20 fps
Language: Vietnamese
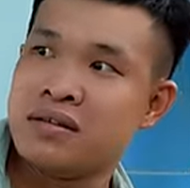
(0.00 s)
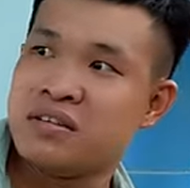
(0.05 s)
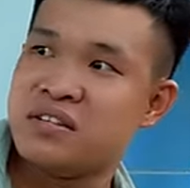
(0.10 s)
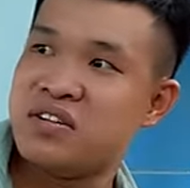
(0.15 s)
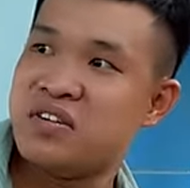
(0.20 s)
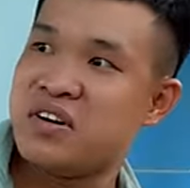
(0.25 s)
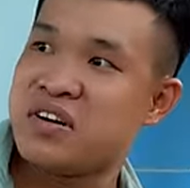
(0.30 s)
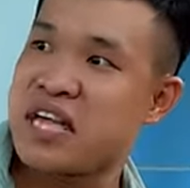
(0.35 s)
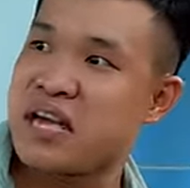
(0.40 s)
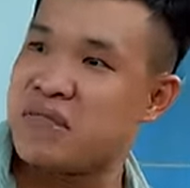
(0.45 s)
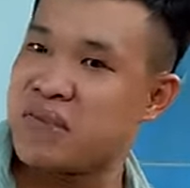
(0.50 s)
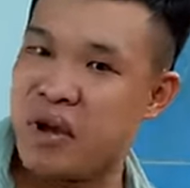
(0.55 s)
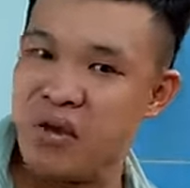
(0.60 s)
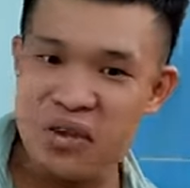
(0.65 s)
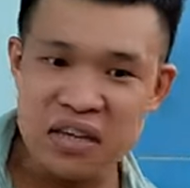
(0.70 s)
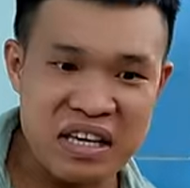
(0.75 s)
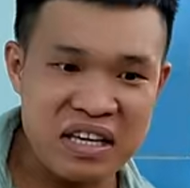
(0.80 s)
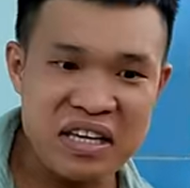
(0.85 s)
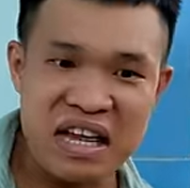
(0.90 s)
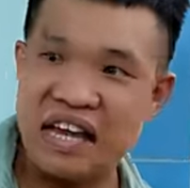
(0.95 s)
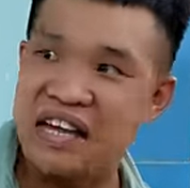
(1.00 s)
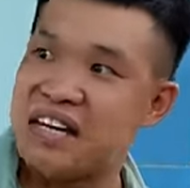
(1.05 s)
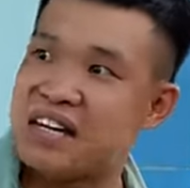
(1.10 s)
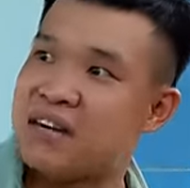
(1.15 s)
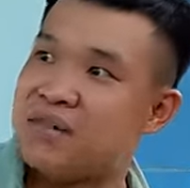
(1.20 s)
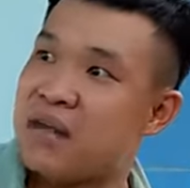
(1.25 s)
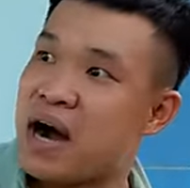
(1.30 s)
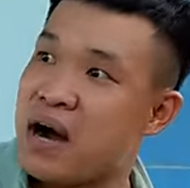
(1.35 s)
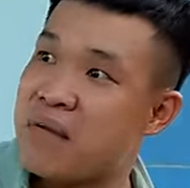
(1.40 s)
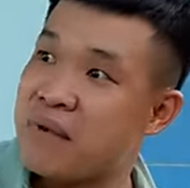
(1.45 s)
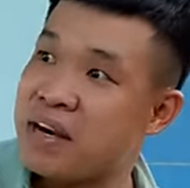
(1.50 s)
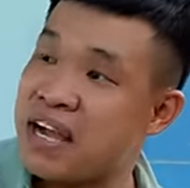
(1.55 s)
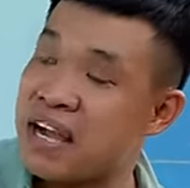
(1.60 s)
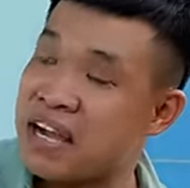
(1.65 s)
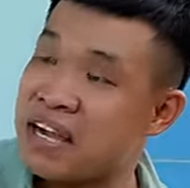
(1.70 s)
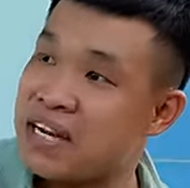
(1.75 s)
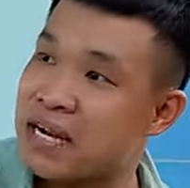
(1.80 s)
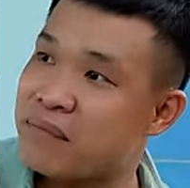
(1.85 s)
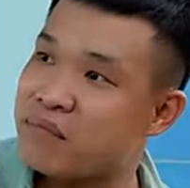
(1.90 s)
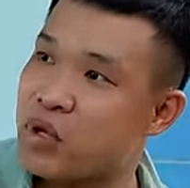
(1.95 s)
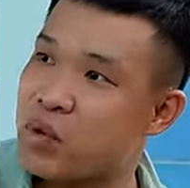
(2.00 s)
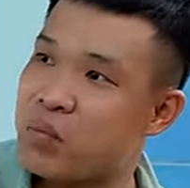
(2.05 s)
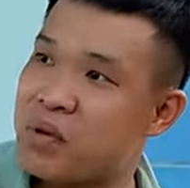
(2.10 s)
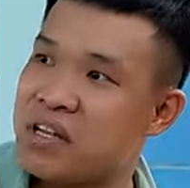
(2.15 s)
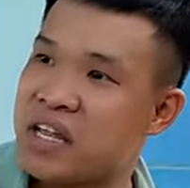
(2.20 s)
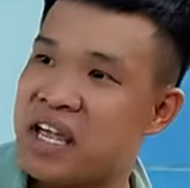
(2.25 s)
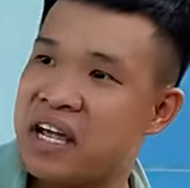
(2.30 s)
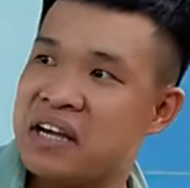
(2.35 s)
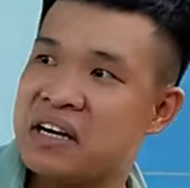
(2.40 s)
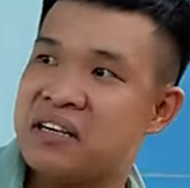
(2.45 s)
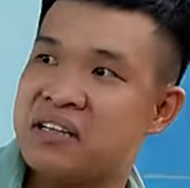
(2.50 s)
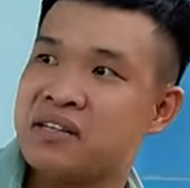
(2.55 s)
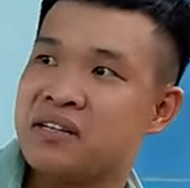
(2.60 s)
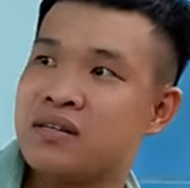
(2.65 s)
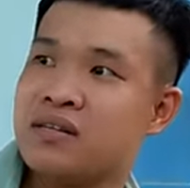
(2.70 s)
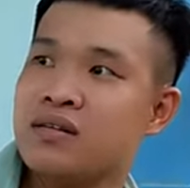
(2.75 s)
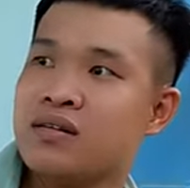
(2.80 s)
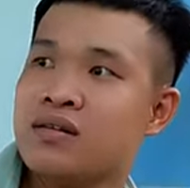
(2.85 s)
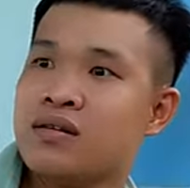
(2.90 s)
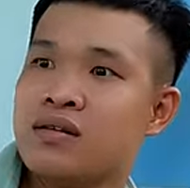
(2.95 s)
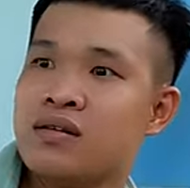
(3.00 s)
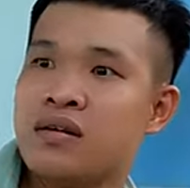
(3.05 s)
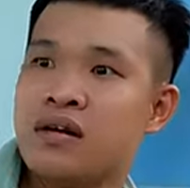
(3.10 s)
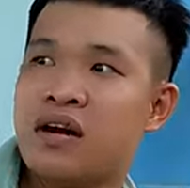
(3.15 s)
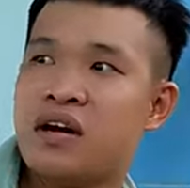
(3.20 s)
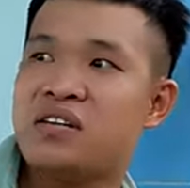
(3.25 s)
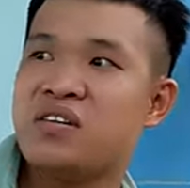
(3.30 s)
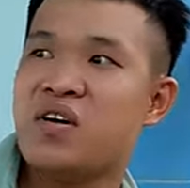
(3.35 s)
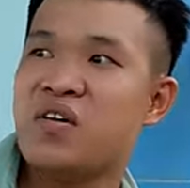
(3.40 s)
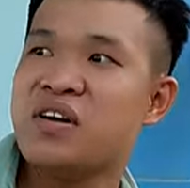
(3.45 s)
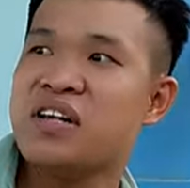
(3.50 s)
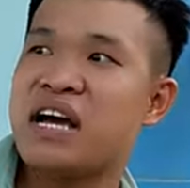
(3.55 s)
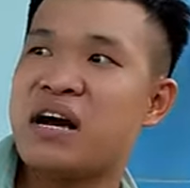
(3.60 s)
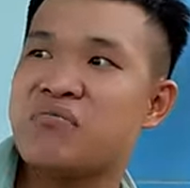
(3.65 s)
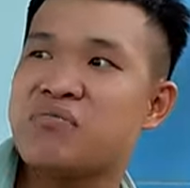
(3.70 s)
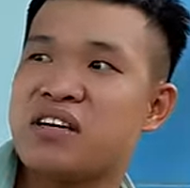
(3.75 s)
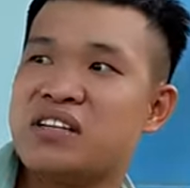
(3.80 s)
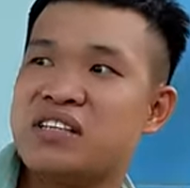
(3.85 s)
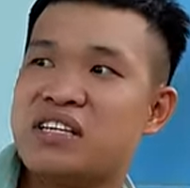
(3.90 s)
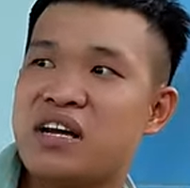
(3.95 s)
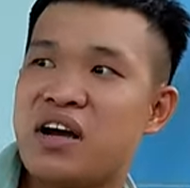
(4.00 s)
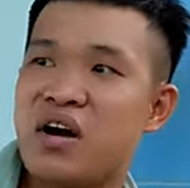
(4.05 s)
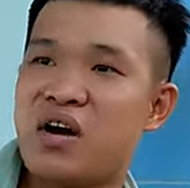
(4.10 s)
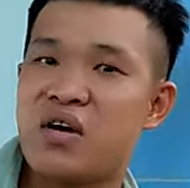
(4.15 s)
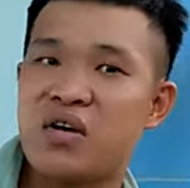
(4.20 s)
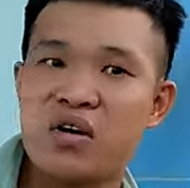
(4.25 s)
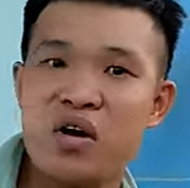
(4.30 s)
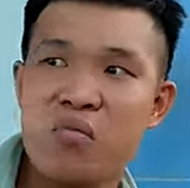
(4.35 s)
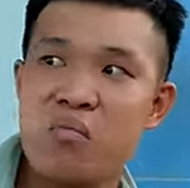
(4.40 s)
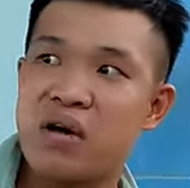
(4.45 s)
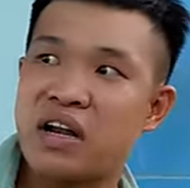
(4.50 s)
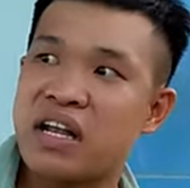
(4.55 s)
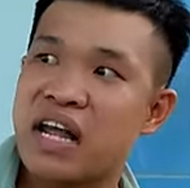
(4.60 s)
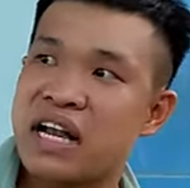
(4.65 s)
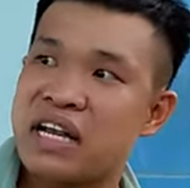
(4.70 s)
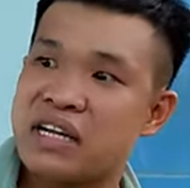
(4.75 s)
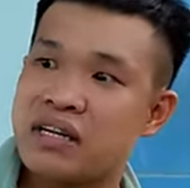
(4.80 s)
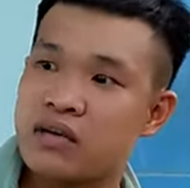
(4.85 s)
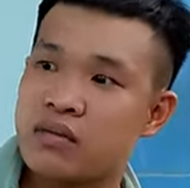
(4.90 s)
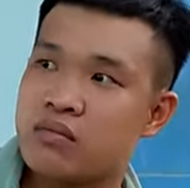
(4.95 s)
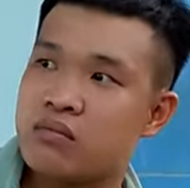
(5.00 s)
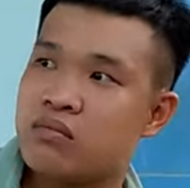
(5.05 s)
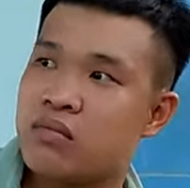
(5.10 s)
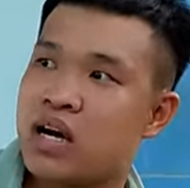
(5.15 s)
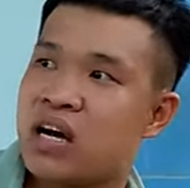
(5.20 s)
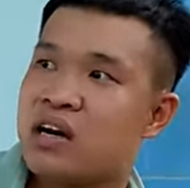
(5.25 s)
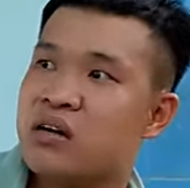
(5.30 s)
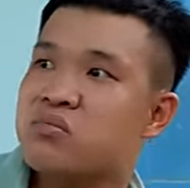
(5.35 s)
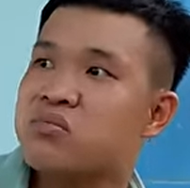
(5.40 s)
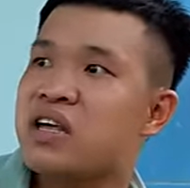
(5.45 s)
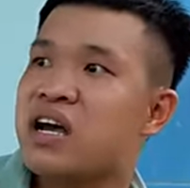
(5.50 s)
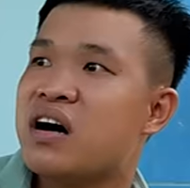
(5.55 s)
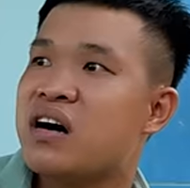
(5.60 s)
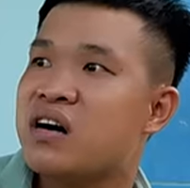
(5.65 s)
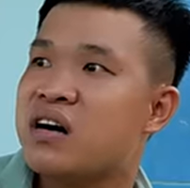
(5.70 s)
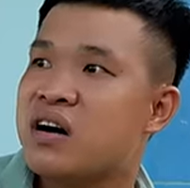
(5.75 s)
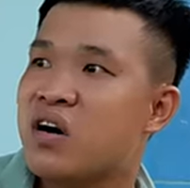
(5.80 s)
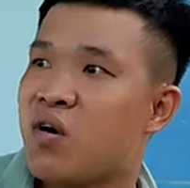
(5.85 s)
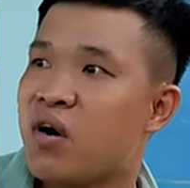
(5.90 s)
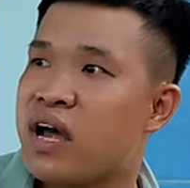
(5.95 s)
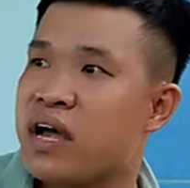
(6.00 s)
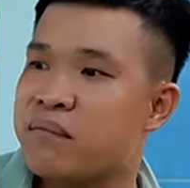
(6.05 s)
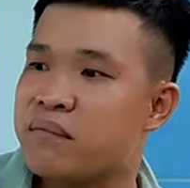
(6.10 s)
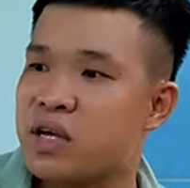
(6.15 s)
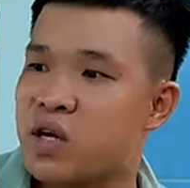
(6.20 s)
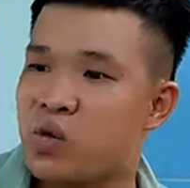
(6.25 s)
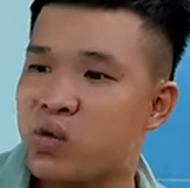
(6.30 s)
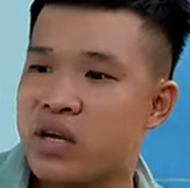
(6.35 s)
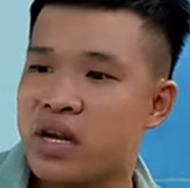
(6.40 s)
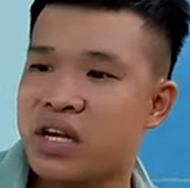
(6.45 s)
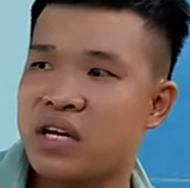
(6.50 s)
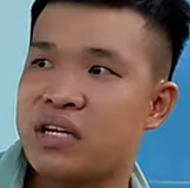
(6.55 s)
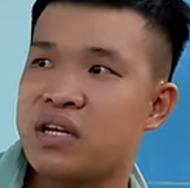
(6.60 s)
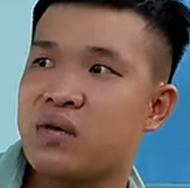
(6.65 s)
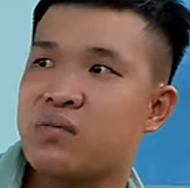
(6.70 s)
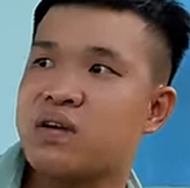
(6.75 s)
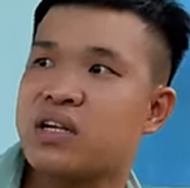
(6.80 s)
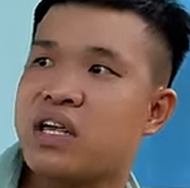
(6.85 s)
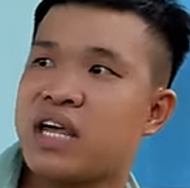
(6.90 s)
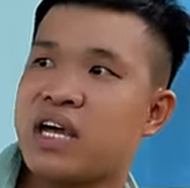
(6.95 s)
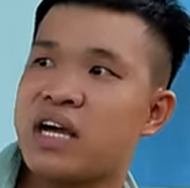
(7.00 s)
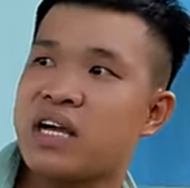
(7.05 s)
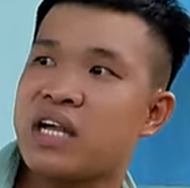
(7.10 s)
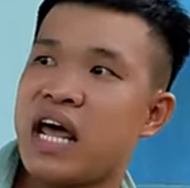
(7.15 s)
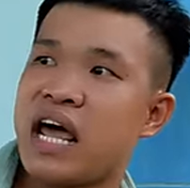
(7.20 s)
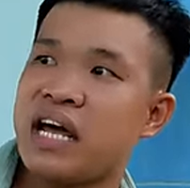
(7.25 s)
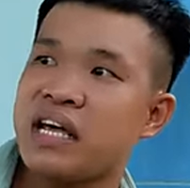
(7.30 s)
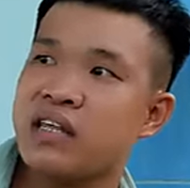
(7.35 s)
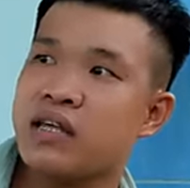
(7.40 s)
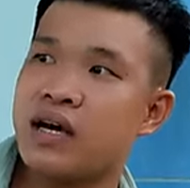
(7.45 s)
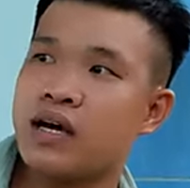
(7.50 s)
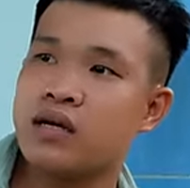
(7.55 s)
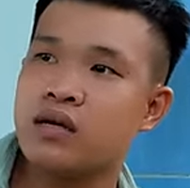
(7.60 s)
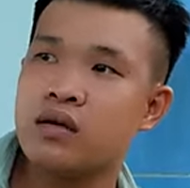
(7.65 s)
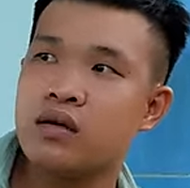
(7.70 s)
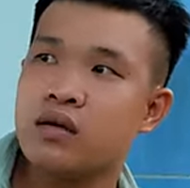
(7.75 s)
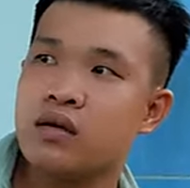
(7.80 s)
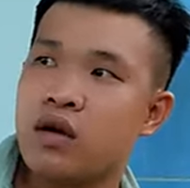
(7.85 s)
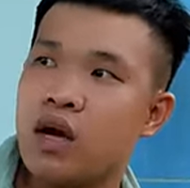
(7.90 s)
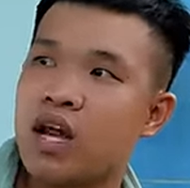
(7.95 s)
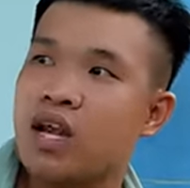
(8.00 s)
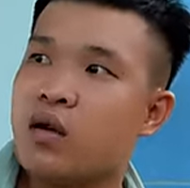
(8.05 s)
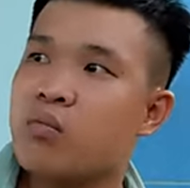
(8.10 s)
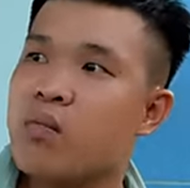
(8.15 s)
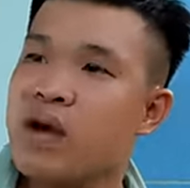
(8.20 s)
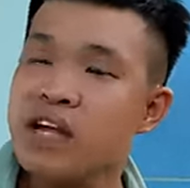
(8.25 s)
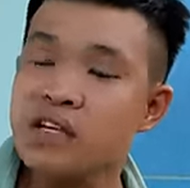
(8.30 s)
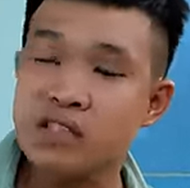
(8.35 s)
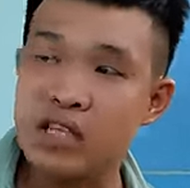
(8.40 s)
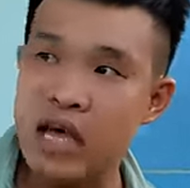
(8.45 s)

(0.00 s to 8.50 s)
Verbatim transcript: chưa kịp hỏi chuyện gì nữa là mở mắt ra thấy nằm trong bệnh viện rồi hồi đó đi học trên sài gòn có mình anh à mà không nhờ có em nuôi anh trong bệnh viện cả tháng trời anh không biết làm